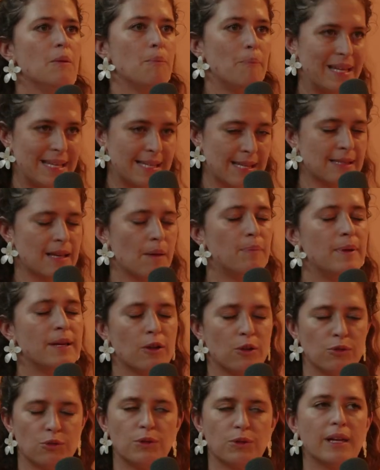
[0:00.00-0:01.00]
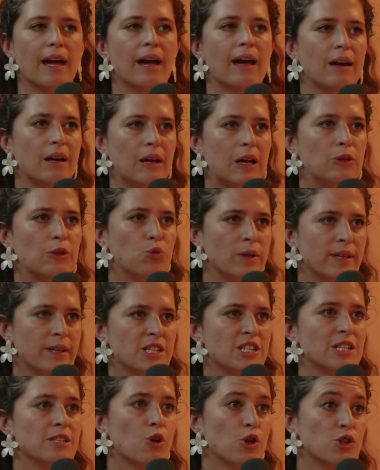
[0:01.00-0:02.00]
Mais ça s'applique en tout cas à tous les
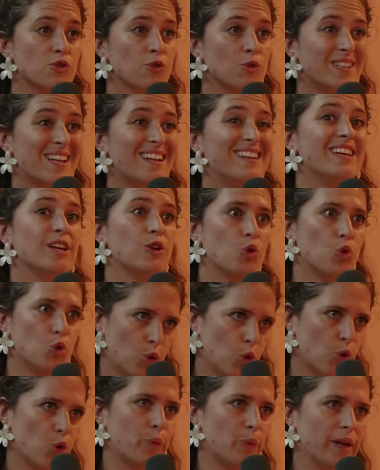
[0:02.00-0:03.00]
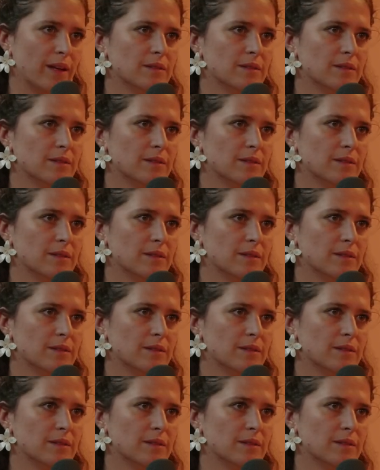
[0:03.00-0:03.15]
trajets transfrontaliers européens.